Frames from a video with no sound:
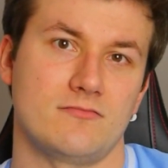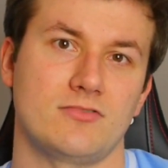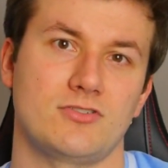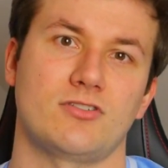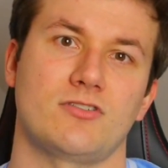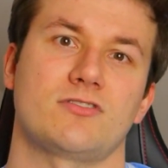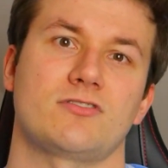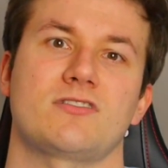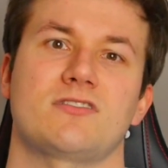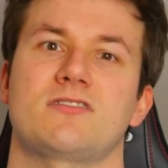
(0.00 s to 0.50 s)

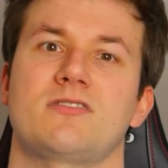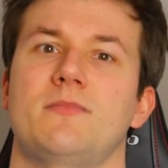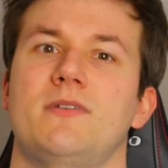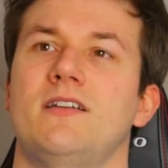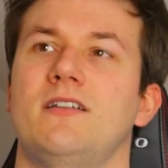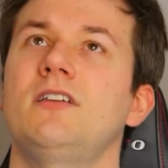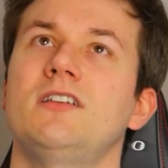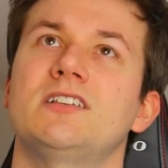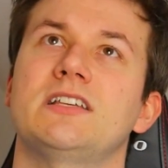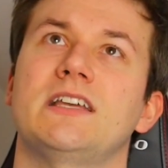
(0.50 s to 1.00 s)
Siądźcie
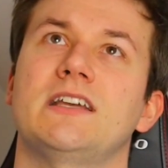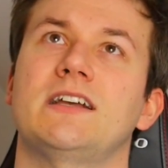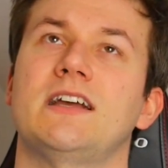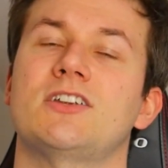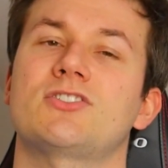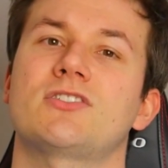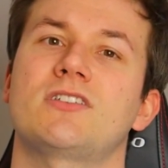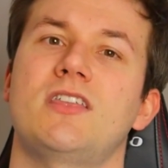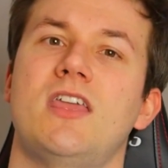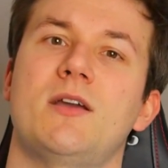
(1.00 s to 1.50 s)
sobie i sobie
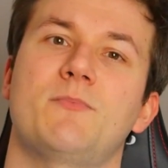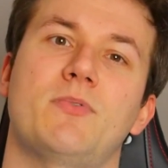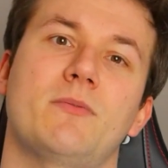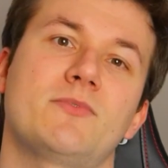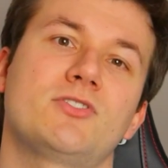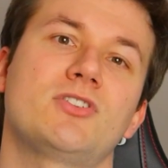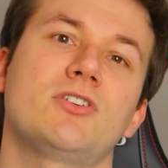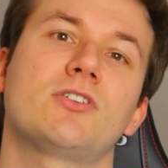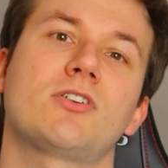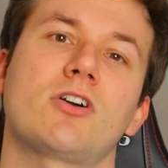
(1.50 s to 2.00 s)
każdy niech
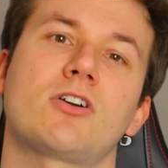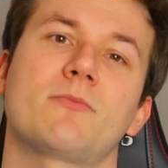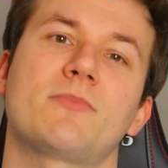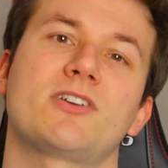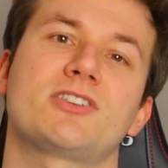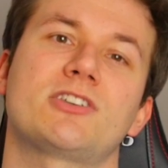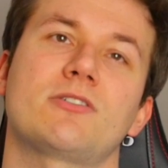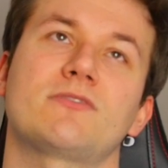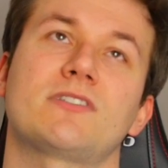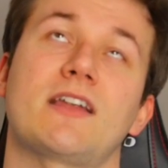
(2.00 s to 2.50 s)
pomyśli, kogo
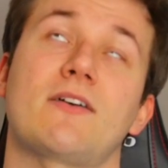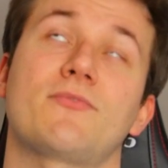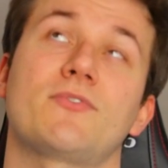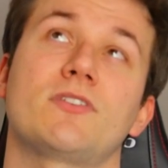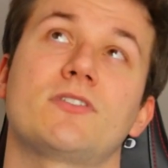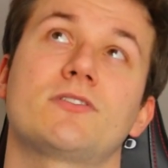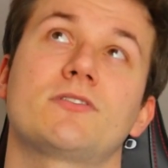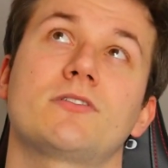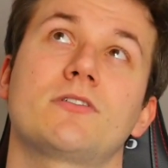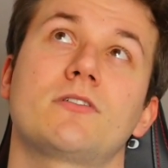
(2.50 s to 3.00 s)
by chciał
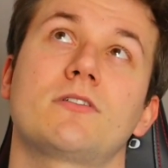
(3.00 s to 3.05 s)
trafić.